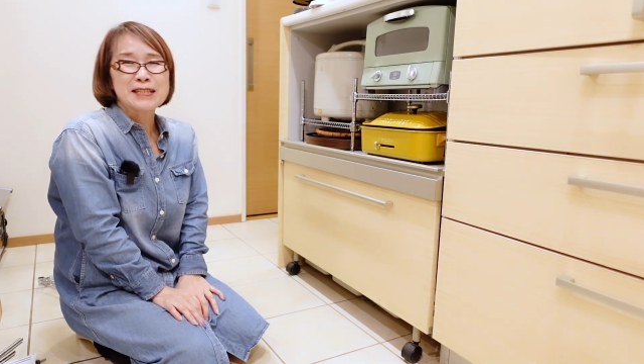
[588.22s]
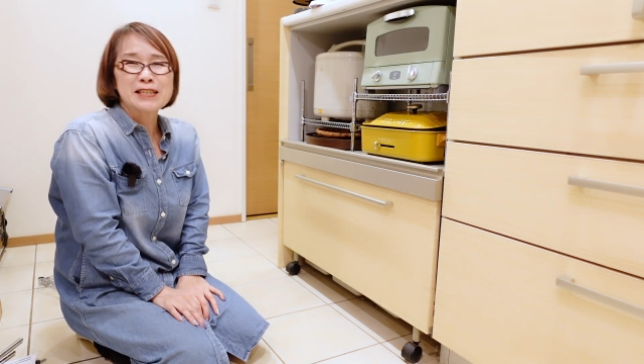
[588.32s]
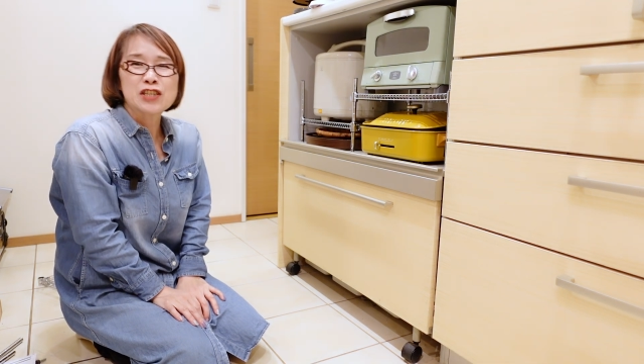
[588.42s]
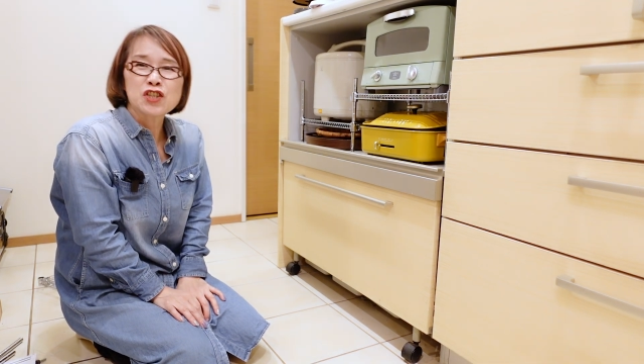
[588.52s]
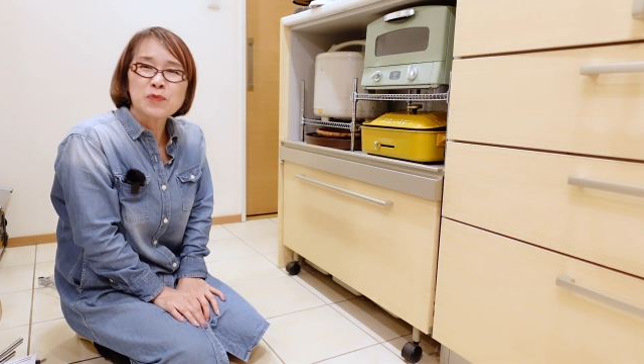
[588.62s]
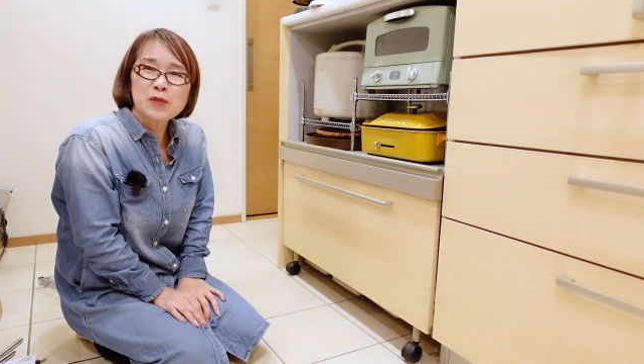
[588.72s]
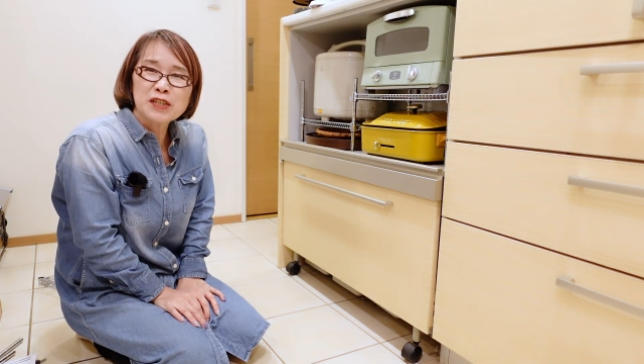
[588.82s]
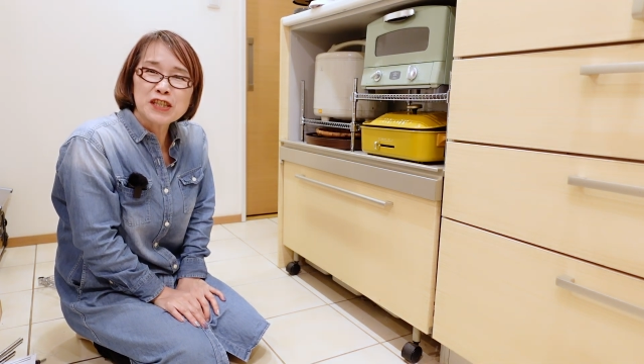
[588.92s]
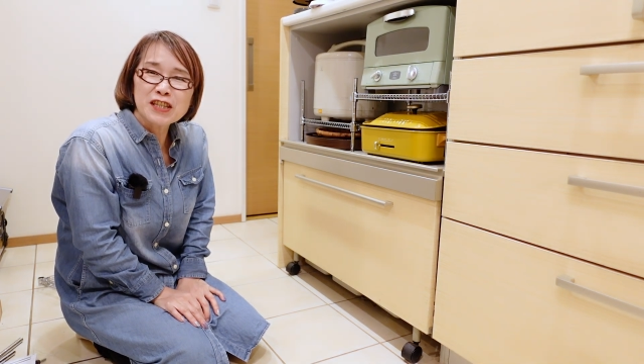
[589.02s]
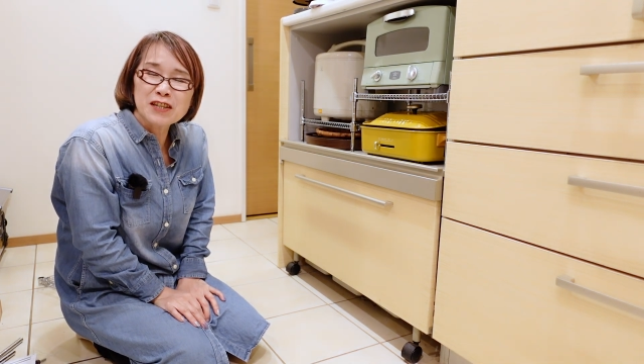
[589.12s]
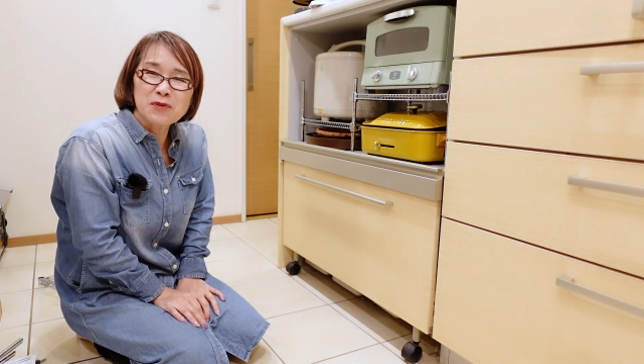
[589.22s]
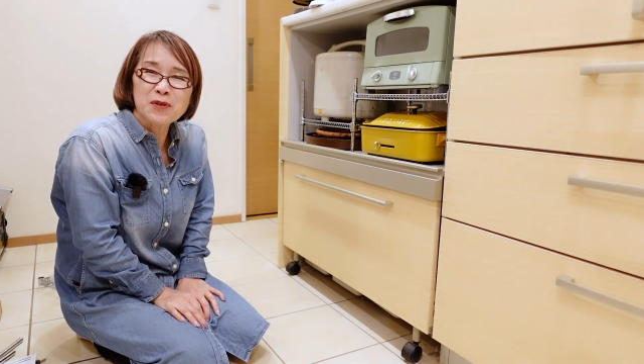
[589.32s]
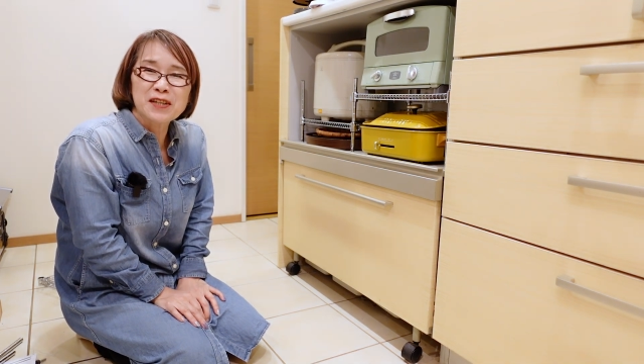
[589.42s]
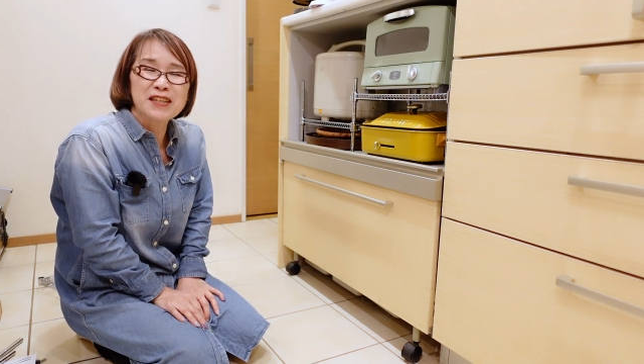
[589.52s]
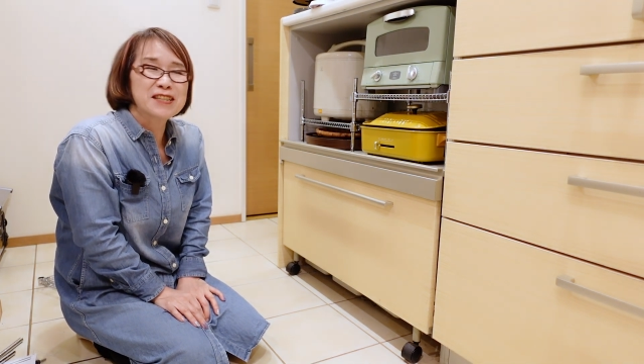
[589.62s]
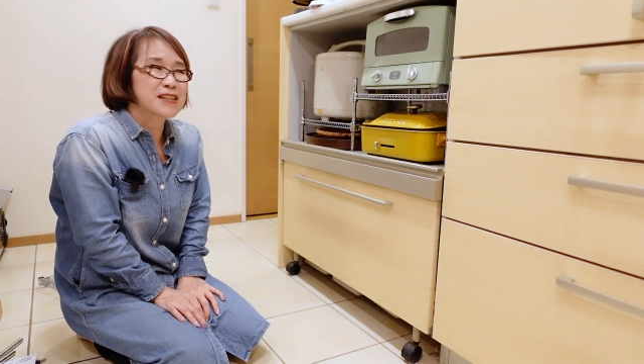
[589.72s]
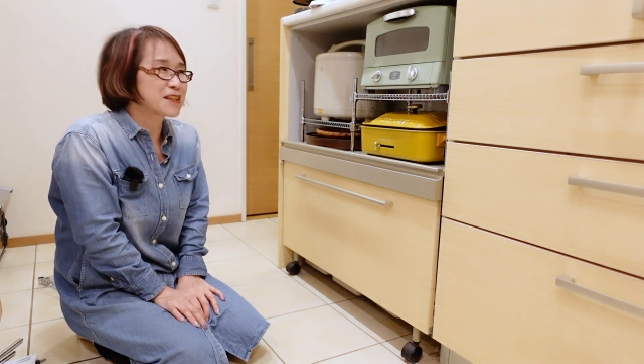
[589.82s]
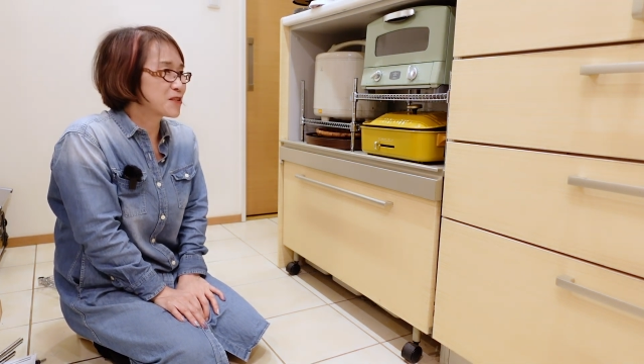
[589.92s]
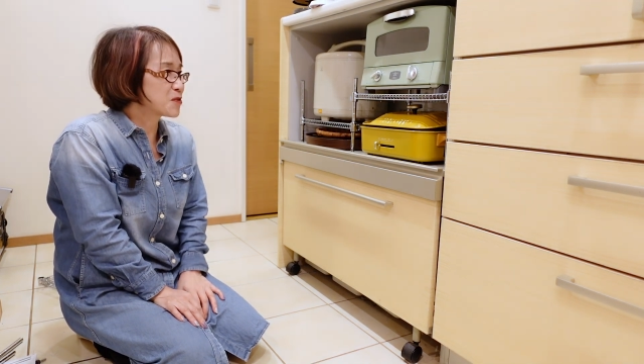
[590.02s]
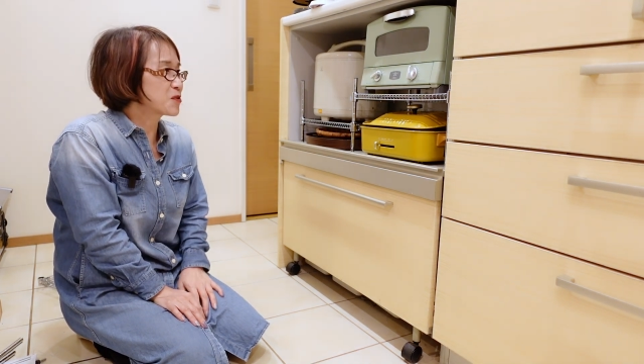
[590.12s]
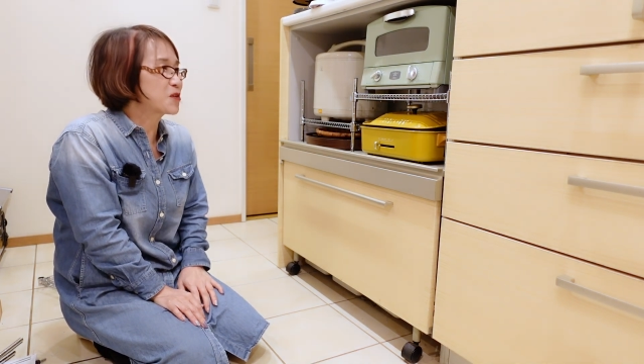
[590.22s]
い地味な動画でしたけど、